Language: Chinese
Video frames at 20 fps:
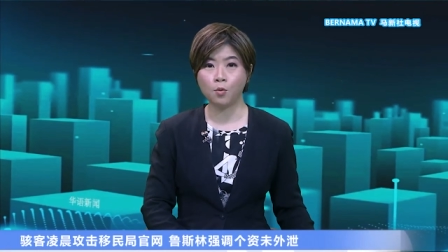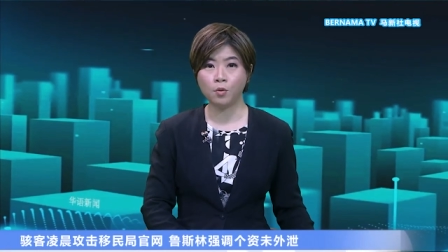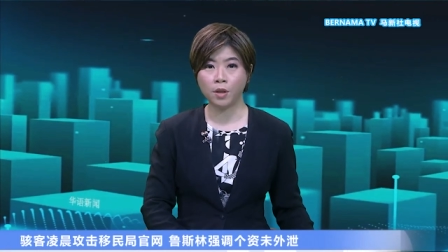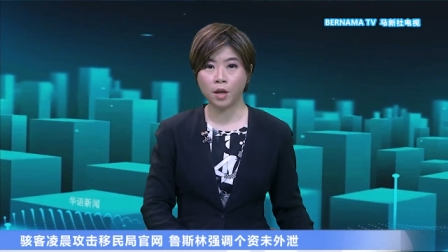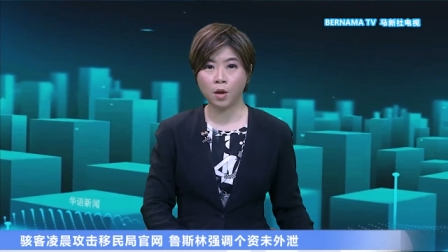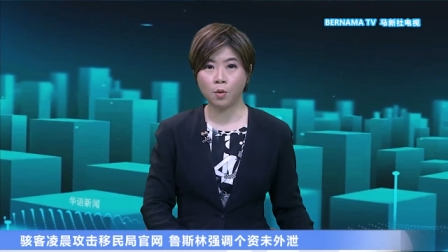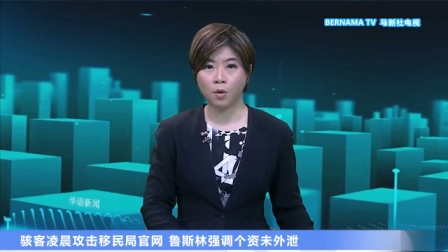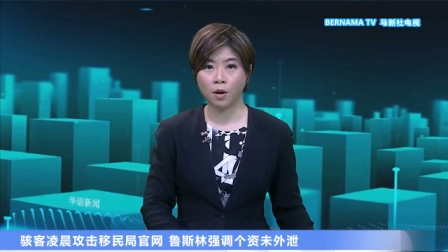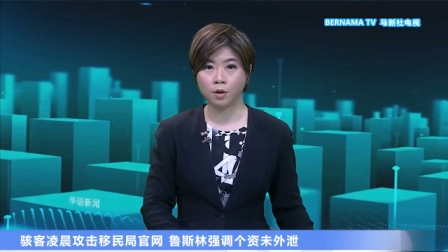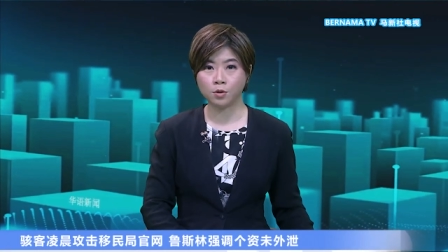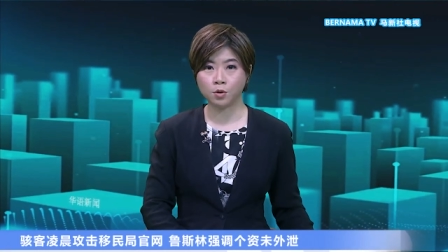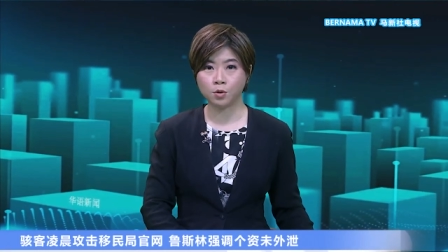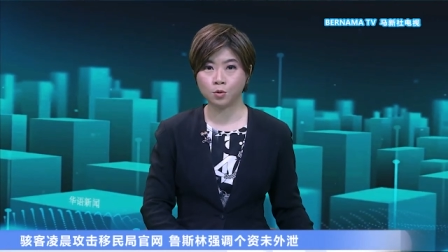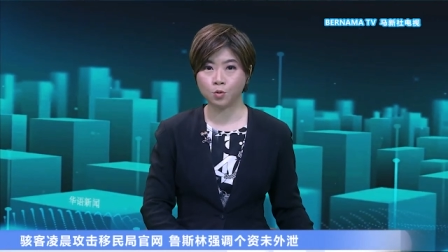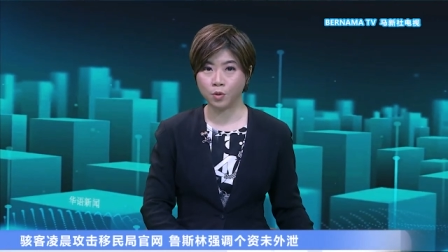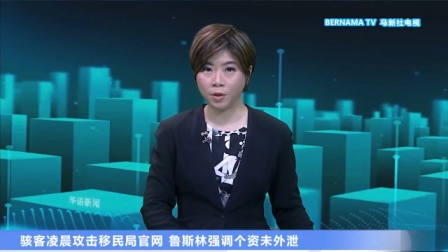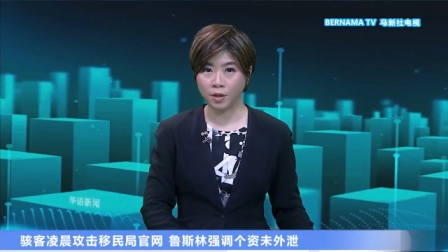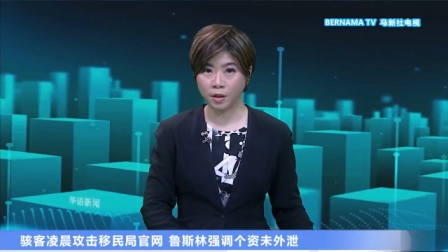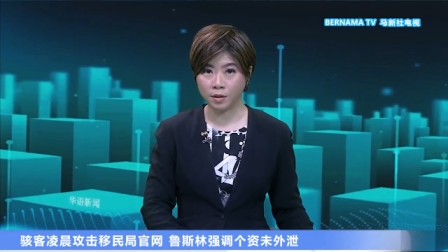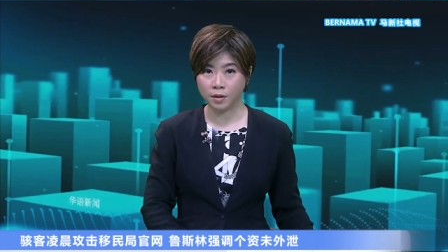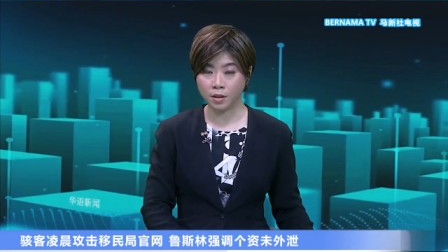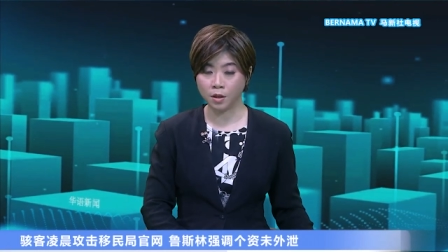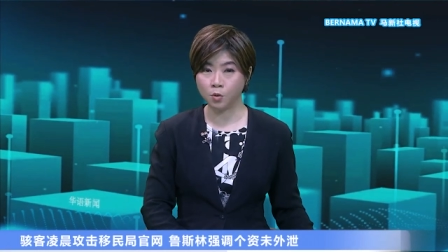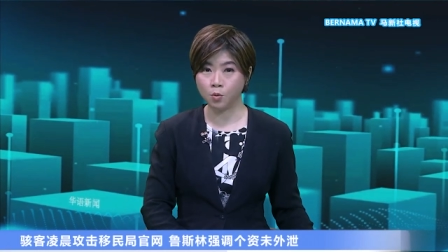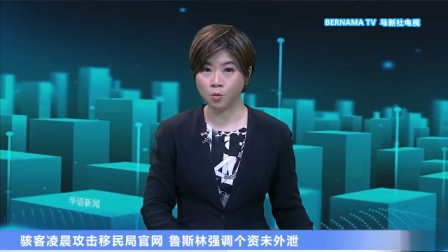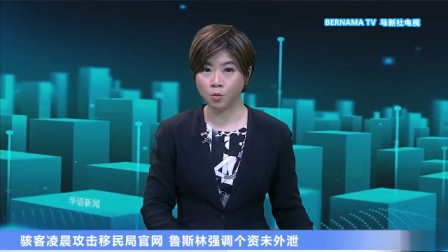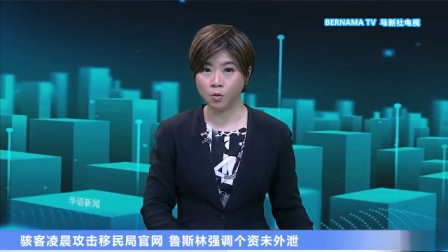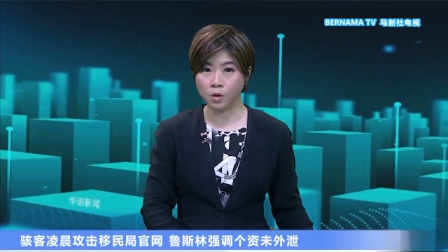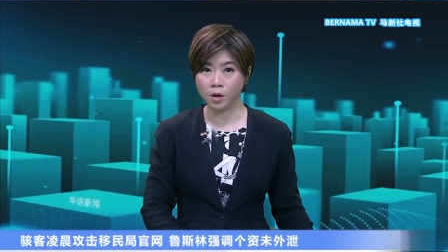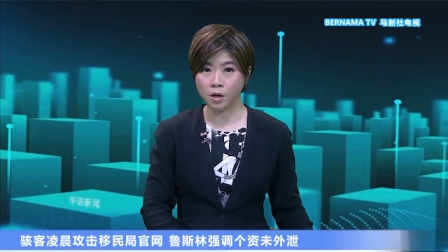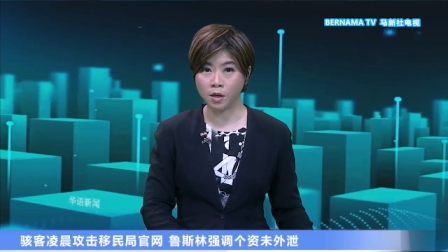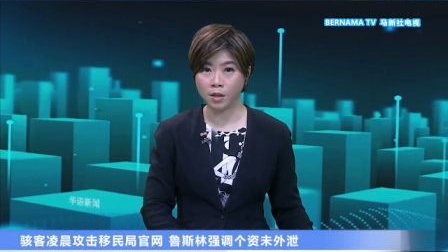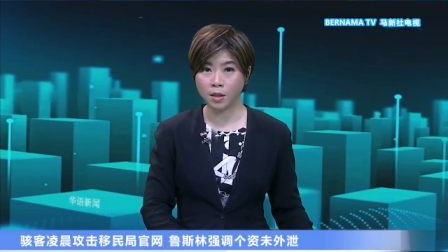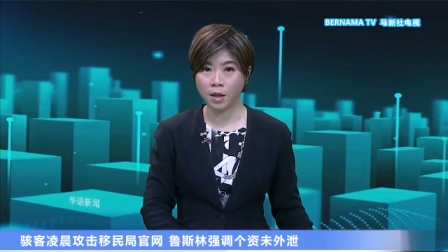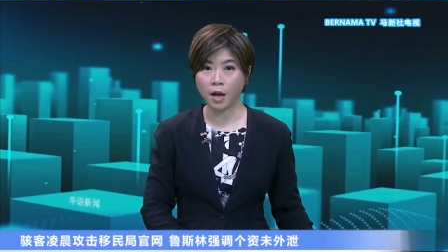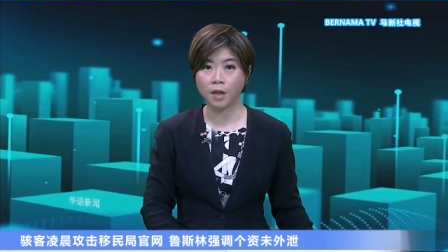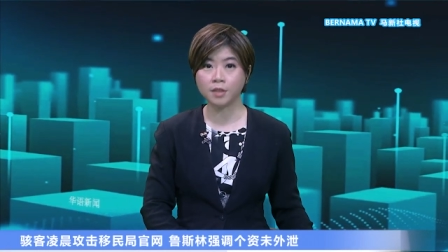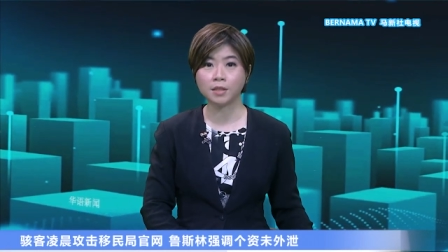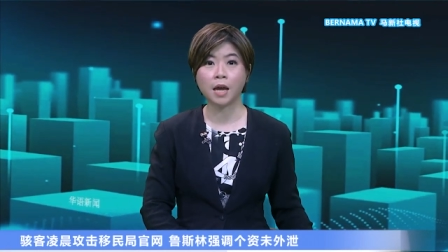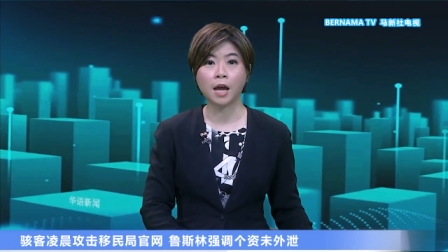互联网搜索引擎谷歌
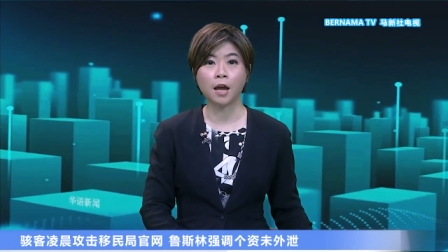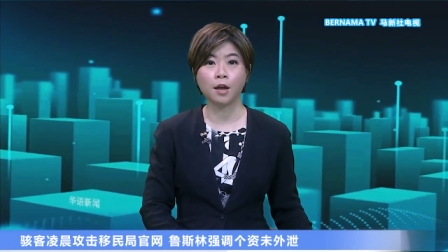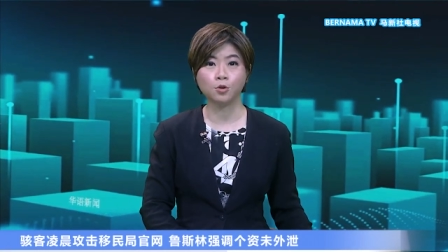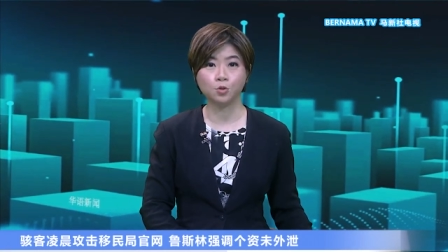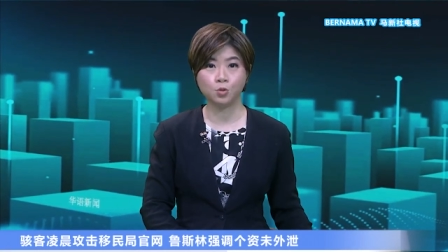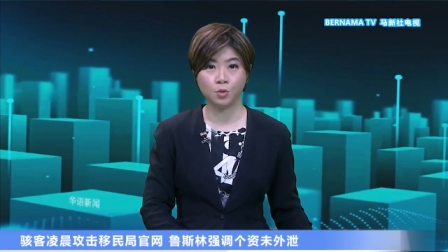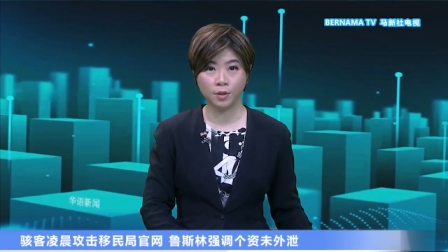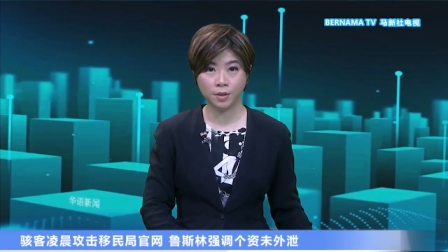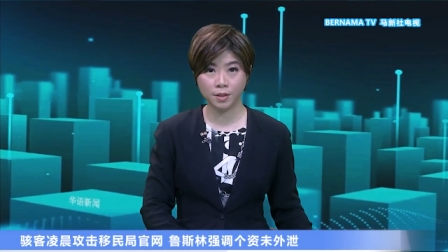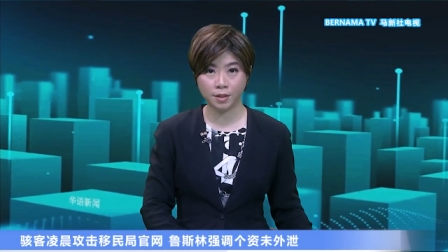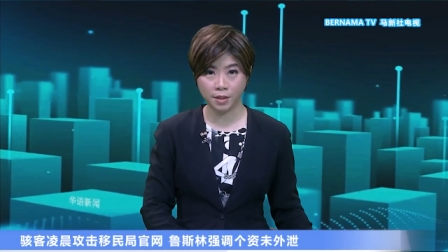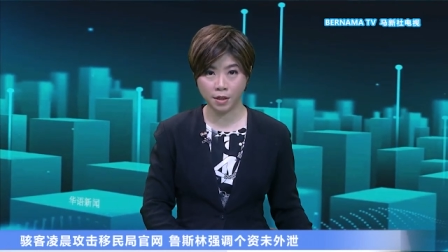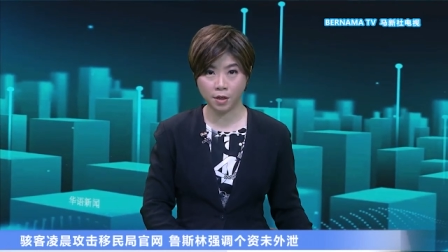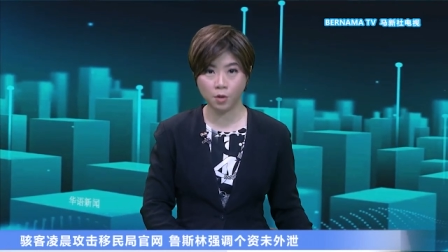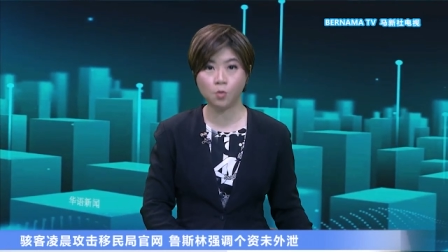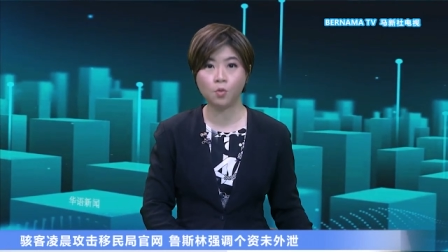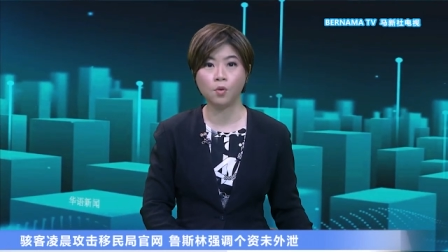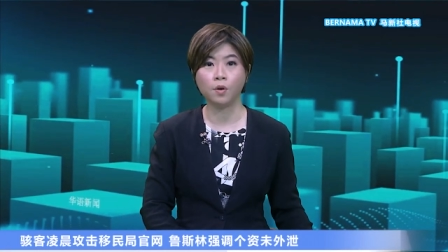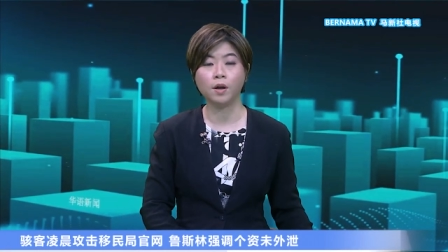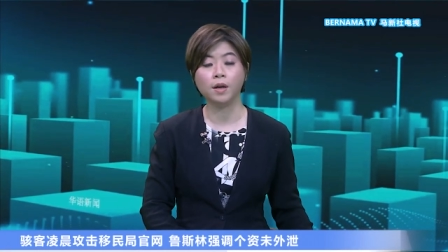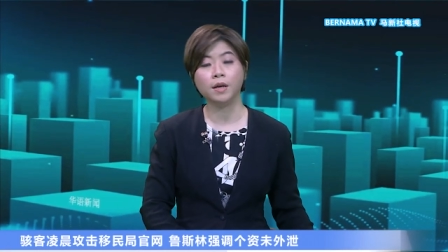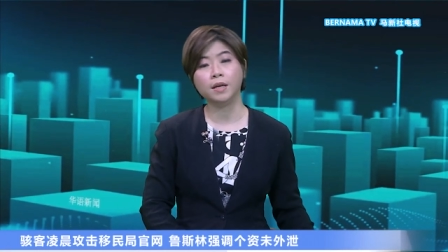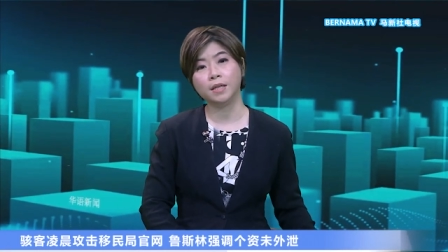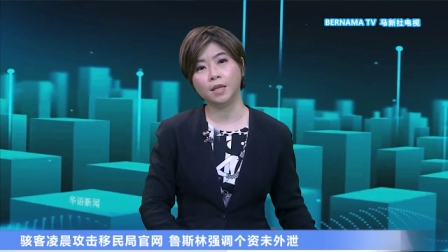的查询结果